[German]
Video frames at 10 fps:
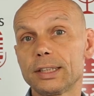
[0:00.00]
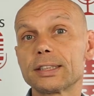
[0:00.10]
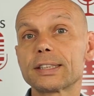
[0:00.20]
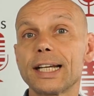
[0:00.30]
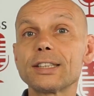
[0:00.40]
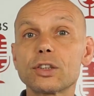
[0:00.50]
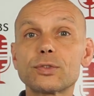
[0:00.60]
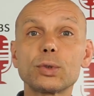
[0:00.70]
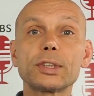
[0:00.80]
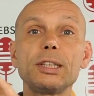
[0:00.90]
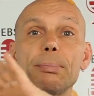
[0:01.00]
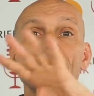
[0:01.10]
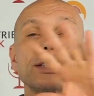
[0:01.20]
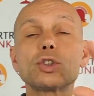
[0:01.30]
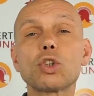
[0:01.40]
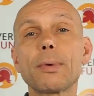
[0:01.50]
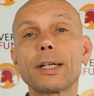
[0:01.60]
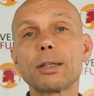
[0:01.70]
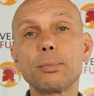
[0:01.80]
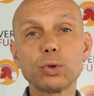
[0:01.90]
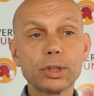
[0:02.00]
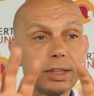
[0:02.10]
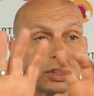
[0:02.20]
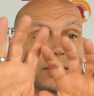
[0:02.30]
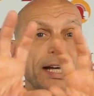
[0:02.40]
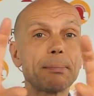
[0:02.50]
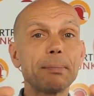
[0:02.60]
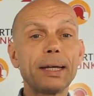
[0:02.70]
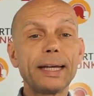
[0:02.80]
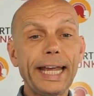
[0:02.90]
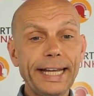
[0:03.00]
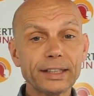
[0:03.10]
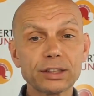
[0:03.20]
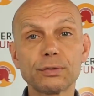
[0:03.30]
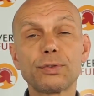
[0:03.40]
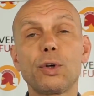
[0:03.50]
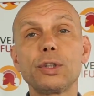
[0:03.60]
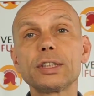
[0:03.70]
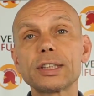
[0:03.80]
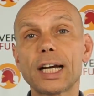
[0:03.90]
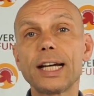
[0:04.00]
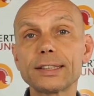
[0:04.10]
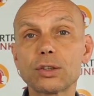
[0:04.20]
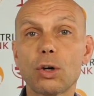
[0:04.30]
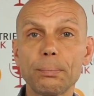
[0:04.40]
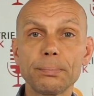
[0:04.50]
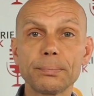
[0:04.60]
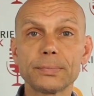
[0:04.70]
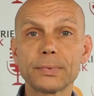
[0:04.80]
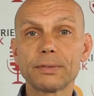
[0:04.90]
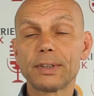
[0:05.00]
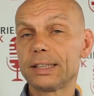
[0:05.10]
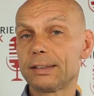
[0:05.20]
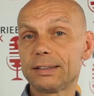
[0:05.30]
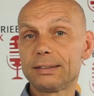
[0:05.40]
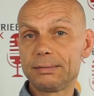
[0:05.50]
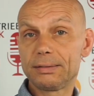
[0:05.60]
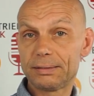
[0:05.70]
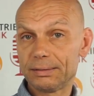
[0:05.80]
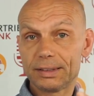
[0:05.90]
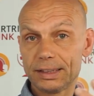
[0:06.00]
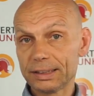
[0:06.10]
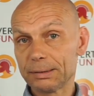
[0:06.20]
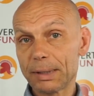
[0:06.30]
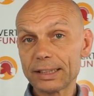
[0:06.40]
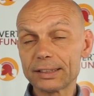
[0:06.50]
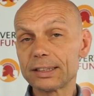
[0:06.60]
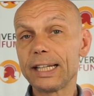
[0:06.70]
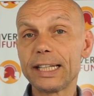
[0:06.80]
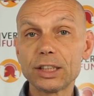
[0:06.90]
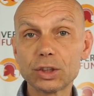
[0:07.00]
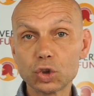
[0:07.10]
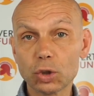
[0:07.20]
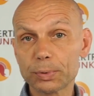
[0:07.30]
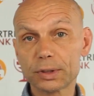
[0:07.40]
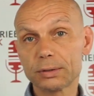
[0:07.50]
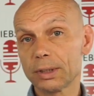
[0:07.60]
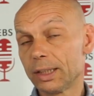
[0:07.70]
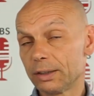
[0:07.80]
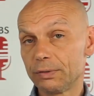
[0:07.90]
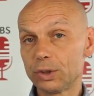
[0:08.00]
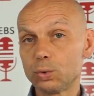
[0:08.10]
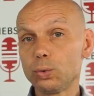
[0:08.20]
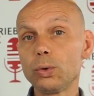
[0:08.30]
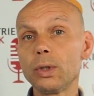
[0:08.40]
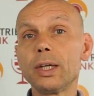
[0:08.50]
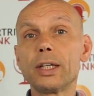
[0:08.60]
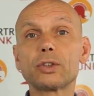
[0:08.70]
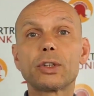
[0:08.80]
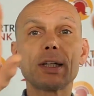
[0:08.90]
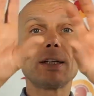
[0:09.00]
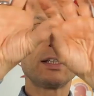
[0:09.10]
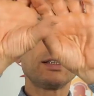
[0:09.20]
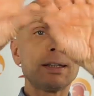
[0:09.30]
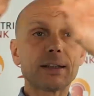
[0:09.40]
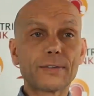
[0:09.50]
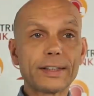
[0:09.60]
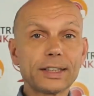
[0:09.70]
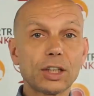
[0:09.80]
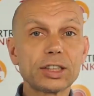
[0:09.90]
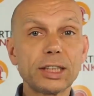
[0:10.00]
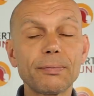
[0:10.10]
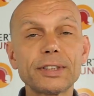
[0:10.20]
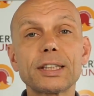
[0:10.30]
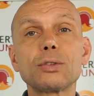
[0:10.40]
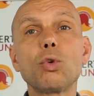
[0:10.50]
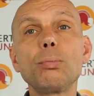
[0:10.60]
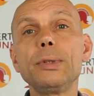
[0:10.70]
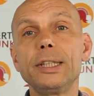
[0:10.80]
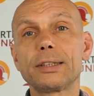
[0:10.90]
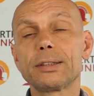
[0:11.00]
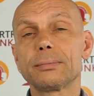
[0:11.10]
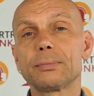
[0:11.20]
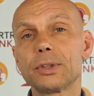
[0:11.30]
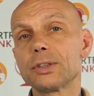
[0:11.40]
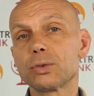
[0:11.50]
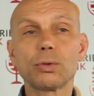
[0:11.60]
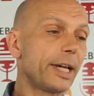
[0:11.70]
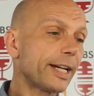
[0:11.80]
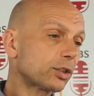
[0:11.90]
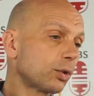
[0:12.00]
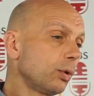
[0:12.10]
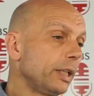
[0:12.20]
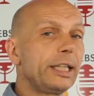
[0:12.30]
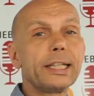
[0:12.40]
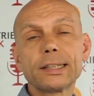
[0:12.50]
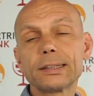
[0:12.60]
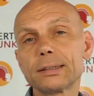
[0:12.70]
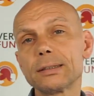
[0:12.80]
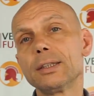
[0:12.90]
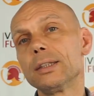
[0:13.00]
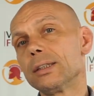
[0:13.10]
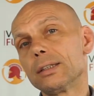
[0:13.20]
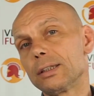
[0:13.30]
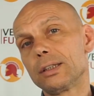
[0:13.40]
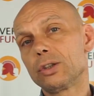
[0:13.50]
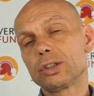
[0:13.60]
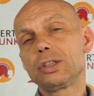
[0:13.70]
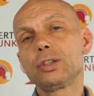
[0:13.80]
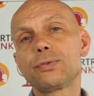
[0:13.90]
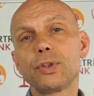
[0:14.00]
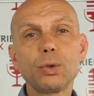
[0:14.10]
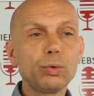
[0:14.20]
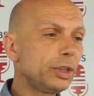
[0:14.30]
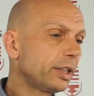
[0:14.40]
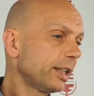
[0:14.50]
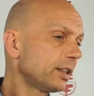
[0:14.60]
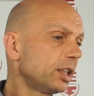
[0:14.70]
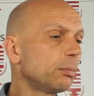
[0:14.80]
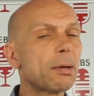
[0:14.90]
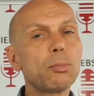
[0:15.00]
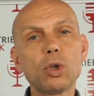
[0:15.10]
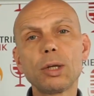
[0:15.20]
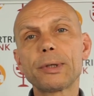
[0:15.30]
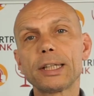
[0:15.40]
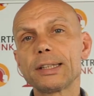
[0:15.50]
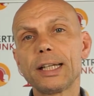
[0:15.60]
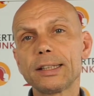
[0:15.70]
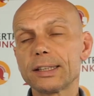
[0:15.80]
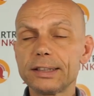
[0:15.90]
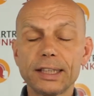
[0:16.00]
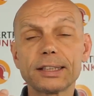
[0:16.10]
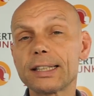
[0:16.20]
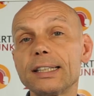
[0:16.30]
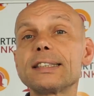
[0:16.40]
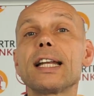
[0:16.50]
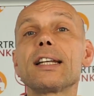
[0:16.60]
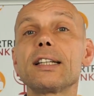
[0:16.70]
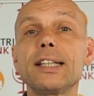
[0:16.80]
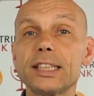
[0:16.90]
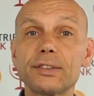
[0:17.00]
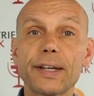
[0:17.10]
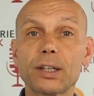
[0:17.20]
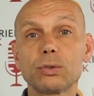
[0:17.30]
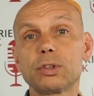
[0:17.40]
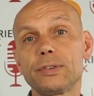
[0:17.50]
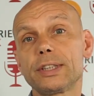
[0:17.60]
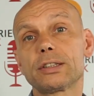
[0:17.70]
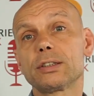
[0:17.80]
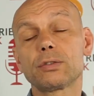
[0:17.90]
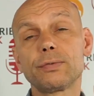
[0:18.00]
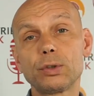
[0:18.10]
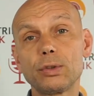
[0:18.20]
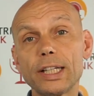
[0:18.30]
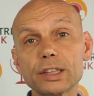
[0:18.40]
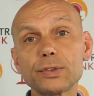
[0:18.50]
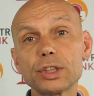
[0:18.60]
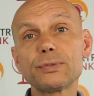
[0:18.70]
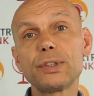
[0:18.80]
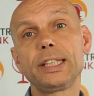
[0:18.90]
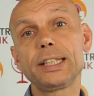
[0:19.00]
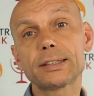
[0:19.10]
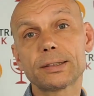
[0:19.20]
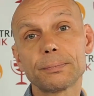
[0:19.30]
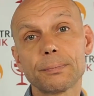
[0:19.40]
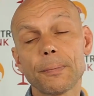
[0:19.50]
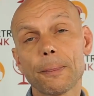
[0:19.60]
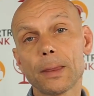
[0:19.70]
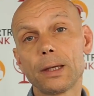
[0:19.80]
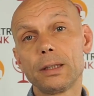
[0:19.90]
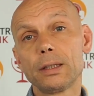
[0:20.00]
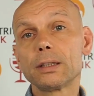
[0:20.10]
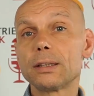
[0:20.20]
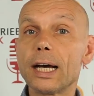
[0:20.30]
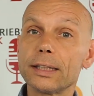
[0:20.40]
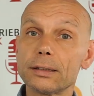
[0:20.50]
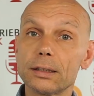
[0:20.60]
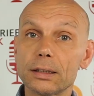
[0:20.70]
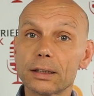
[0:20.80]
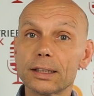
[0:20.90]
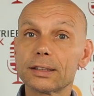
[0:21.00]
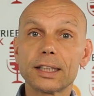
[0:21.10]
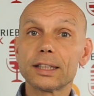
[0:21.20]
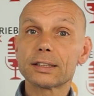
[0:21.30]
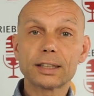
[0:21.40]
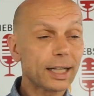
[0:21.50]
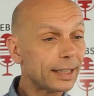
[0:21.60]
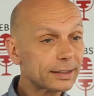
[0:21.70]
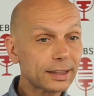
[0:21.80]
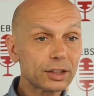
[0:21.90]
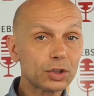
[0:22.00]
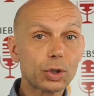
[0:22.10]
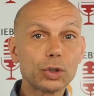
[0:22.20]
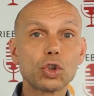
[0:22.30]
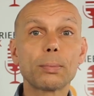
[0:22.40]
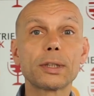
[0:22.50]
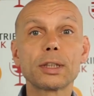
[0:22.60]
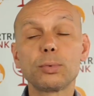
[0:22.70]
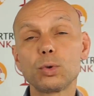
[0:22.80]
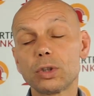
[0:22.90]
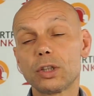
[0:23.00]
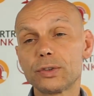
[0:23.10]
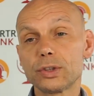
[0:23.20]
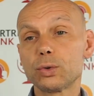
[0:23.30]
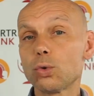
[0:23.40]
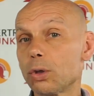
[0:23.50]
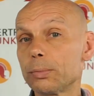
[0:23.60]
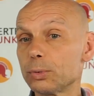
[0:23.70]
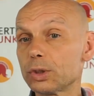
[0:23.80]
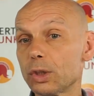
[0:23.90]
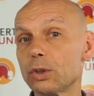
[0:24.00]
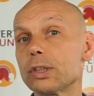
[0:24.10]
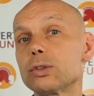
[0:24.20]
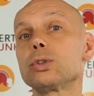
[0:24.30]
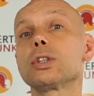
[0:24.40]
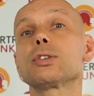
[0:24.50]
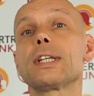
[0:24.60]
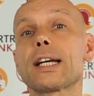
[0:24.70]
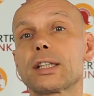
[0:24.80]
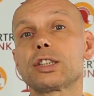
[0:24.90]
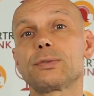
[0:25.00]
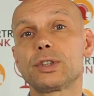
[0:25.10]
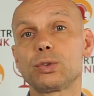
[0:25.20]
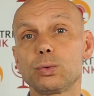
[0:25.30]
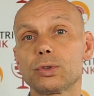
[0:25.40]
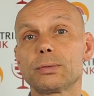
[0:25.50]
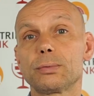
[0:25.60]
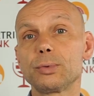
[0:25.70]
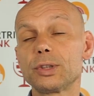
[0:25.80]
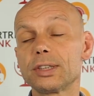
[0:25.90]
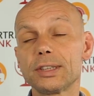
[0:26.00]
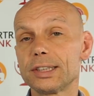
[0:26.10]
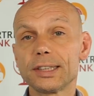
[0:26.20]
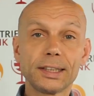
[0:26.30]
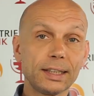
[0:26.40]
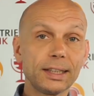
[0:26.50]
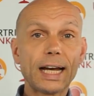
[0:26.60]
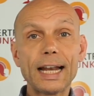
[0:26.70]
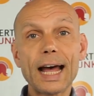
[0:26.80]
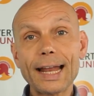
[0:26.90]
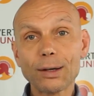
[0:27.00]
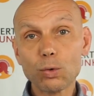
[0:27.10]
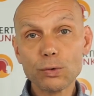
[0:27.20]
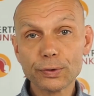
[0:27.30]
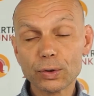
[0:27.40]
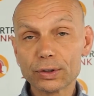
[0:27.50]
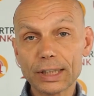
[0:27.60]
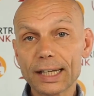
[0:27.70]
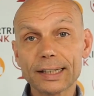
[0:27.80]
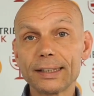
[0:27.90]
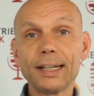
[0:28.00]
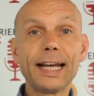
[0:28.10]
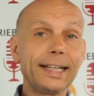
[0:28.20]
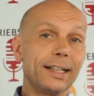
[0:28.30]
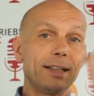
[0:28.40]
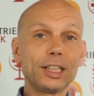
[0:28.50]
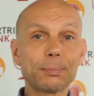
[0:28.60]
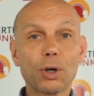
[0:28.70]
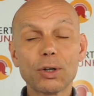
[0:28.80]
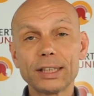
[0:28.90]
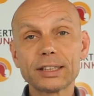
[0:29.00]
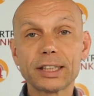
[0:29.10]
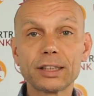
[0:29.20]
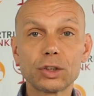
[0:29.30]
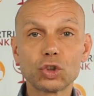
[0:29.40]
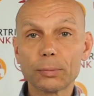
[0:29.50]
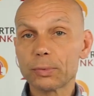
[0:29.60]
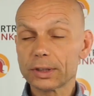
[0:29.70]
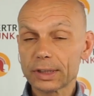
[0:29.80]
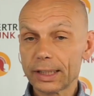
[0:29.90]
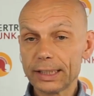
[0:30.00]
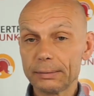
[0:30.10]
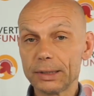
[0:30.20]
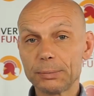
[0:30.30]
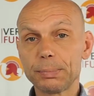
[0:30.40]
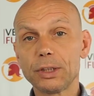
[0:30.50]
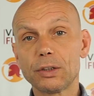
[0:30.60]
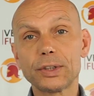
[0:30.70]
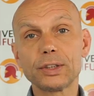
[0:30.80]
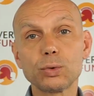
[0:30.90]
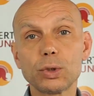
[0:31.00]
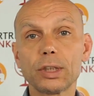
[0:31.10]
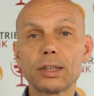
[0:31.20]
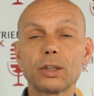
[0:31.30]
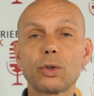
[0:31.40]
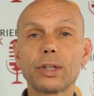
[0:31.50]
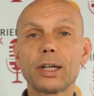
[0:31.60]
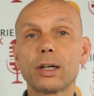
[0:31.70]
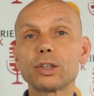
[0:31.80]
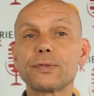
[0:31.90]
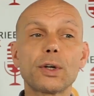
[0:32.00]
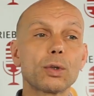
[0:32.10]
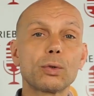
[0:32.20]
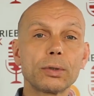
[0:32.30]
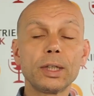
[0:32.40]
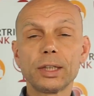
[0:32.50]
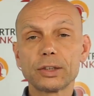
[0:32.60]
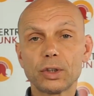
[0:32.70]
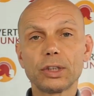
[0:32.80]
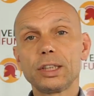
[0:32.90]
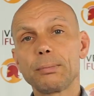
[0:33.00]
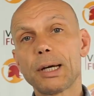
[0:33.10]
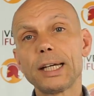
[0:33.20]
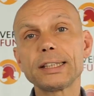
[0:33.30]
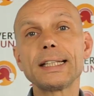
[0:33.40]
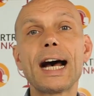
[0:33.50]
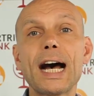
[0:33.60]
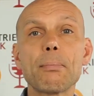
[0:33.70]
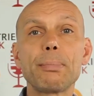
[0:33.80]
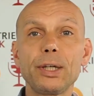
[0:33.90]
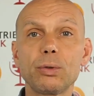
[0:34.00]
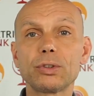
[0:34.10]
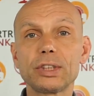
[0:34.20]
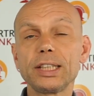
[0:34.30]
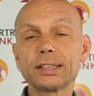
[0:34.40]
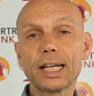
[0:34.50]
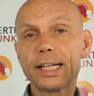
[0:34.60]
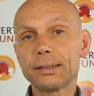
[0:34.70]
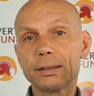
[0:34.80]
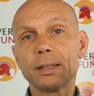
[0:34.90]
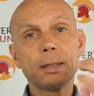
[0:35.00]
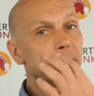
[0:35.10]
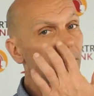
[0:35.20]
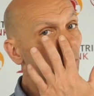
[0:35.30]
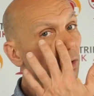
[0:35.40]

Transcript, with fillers: es ist ganz oft so, dass die besten Jobangebote nicht aus deinem engsten Freundeskreis kommen, weil die sind meistens in ähnlichen Jobs wie du, sondern quasi aus dem, was da drum liegt. Ne? So Ex-Kollegen, äh, Leute, die du von der Uni kennst, die du mal im Urlaub kennengelernt hast, die halt in ganz anderen Netzwerken unterwegs sind. Und wenn du das für dich pflegst, dann äh, kann es sein, dass da ganz, ganz tolle Jobangebote auf dich zukommen. Du musst den Leuten natürlich auch sagen, dass du was suchst. Du musst jetzt nicht alle anrufen und sagen, hey, ich brauche ganz dringend einen Job. Du kannst sagen, hey, ich bin auf der Suche nach einer neuen Herausforderung, soll in den Bereichen A, B und C sein, soll